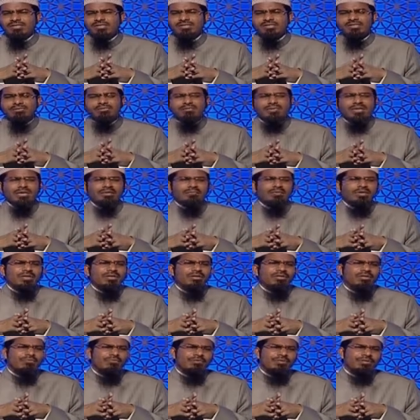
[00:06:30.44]
তোমরা আমার
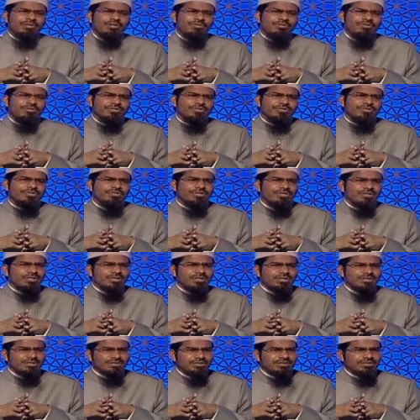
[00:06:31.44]
কবরকেও সে
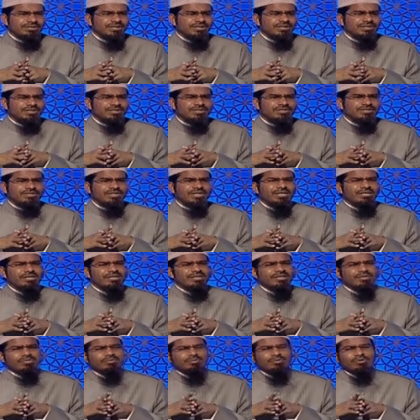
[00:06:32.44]
ধরনের ঈদের স্থান
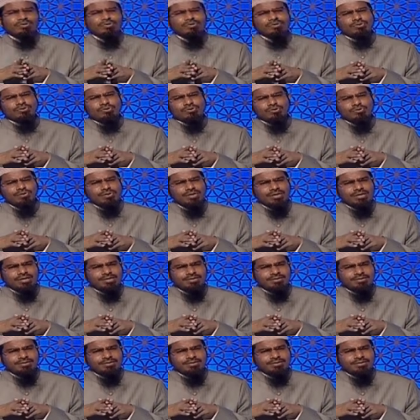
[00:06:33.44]
হিসাবে গ্রহণ করো না